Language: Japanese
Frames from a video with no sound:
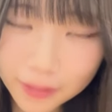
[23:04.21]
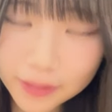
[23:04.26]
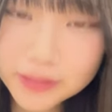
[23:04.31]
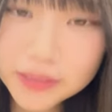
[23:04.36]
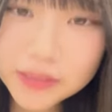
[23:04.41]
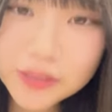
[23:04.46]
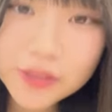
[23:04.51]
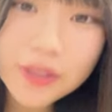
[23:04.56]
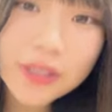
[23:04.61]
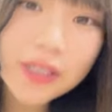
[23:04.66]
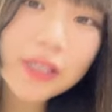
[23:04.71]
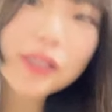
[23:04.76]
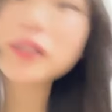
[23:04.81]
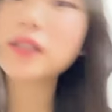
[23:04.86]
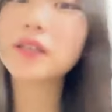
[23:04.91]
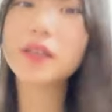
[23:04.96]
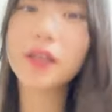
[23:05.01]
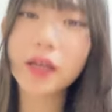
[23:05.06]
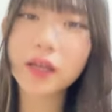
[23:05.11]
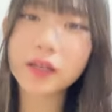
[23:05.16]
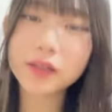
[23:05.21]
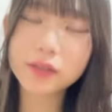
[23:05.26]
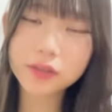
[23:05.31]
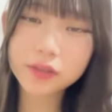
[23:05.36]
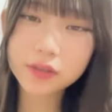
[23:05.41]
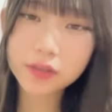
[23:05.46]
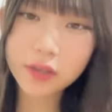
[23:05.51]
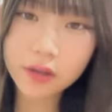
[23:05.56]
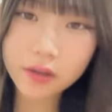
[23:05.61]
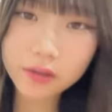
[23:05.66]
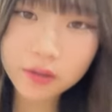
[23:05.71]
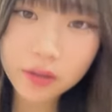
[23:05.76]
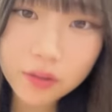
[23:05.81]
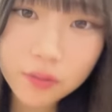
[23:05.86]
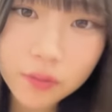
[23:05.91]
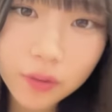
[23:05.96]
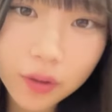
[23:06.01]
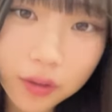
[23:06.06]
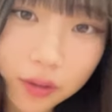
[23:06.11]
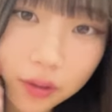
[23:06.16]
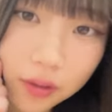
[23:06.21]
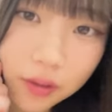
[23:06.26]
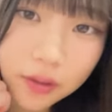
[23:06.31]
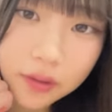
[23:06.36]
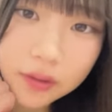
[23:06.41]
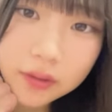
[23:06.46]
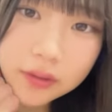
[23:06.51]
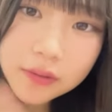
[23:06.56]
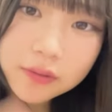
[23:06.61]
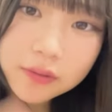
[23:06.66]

自撮りねなのかな